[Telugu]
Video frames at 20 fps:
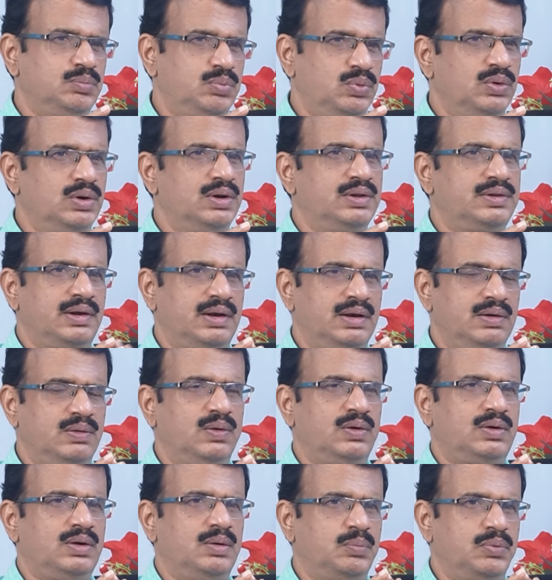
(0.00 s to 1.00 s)
పోలీసులు
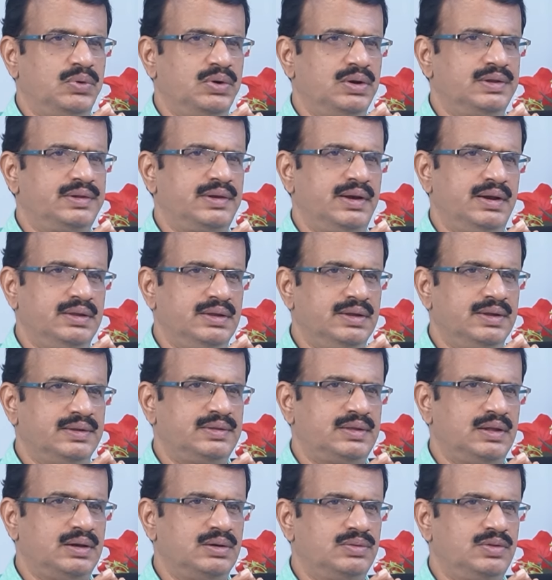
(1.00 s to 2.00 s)
లోకల్ పోలీసులు ఏం
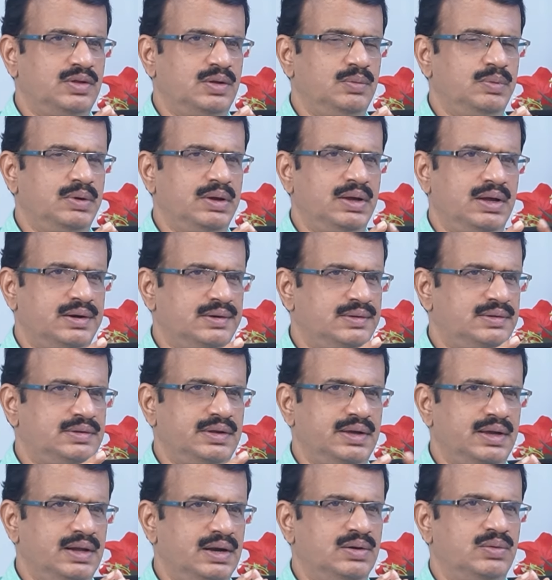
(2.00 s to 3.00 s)
చేస్తారు సిబిఐ అరెస్ట్
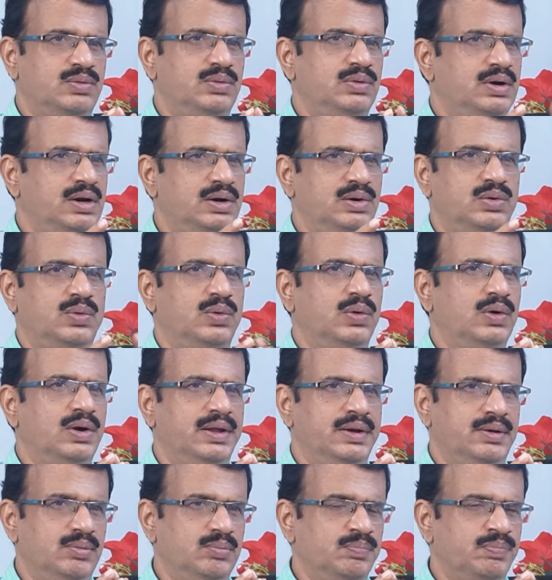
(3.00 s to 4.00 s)
చేయాలనుకుంటే
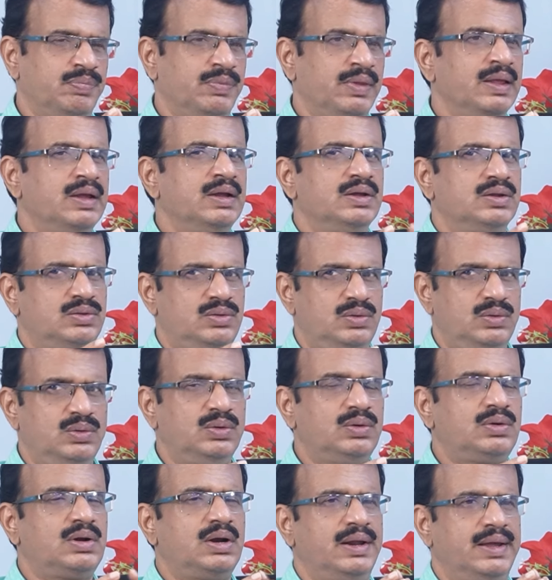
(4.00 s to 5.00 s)
అడ్డుకోలేరు సో
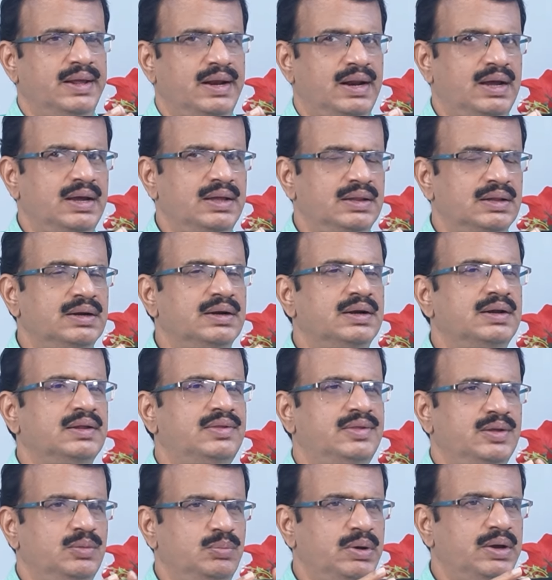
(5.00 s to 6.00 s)
క్లియర్గా ఏంటంటే
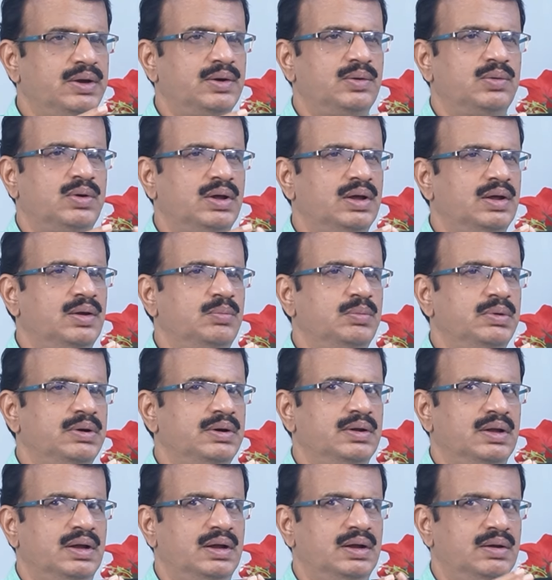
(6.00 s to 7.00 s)
సిబిఐ కూడా
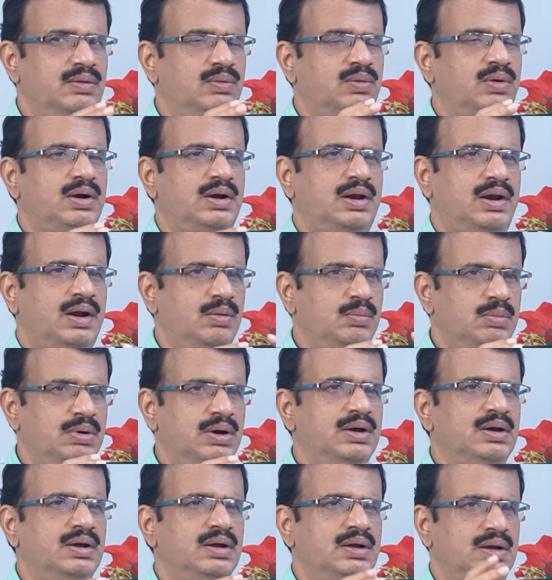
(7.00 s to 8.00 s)
ఒక
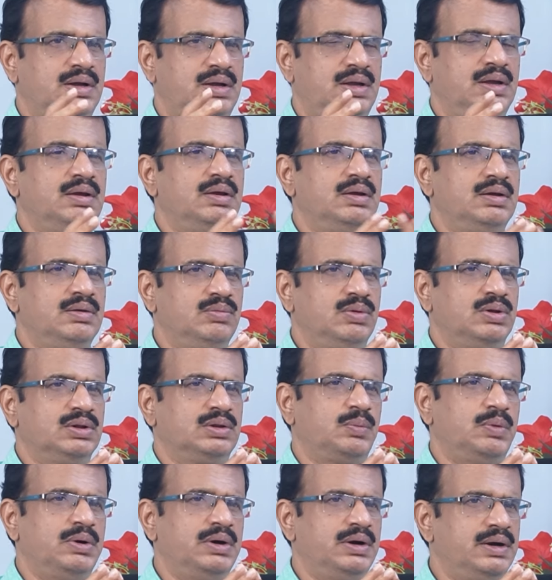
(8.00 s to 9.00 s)
డ్రామాకి
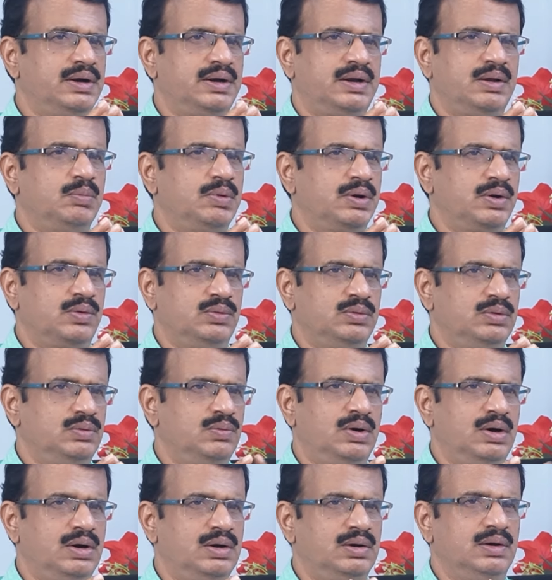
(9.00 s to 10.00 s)
వంతబాడినట్టే మనకుంది
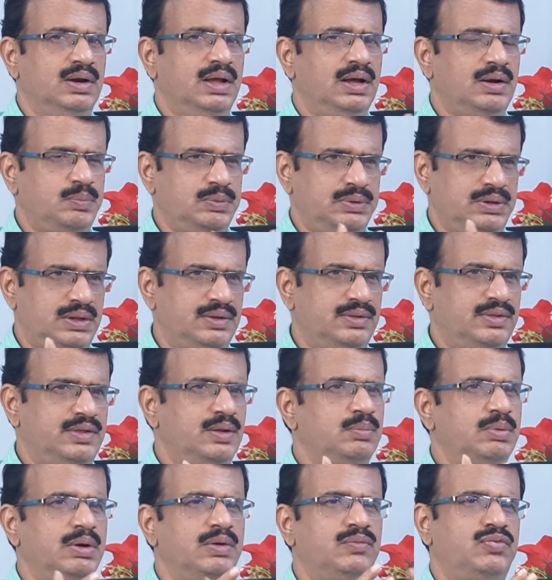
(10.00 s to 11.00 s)
వాళ్ళు లేకపోతే
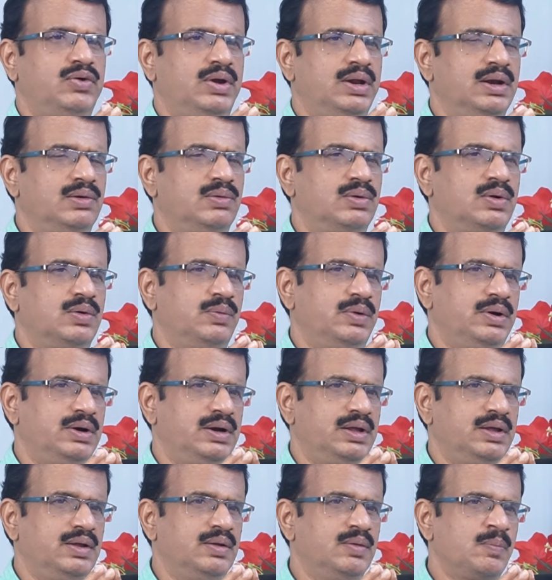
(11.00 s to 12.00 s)
సిబిఐ ఫెయిల్ అవ్వడం
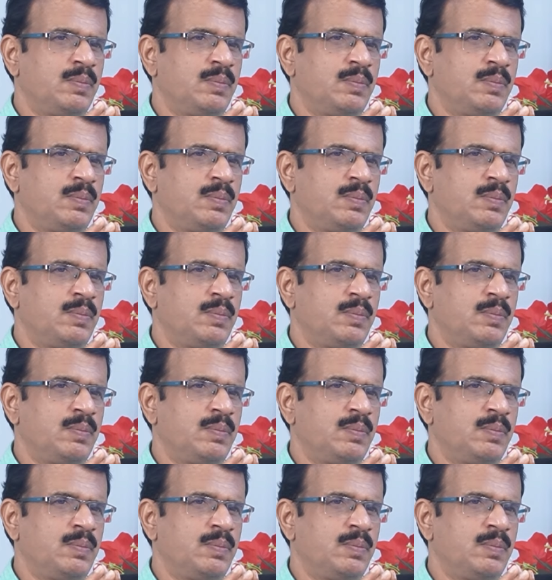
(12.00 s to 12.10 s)
ఏంటి